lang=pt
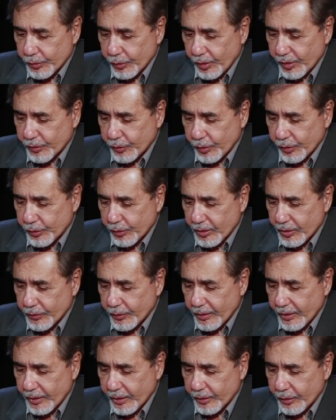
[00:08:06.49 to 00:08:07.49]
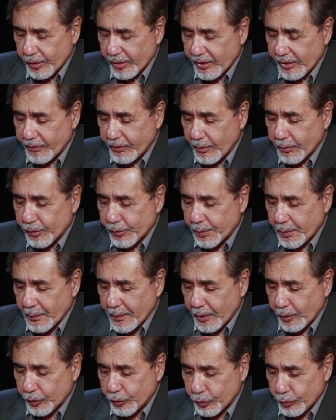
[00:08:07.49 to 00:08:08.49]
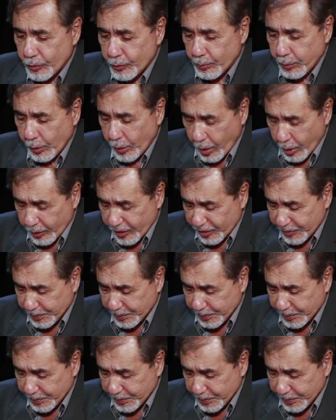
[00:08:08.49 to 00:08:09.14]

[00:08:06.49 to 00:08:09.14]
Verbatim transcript: nós, eh, nós levamos o primeiro bloco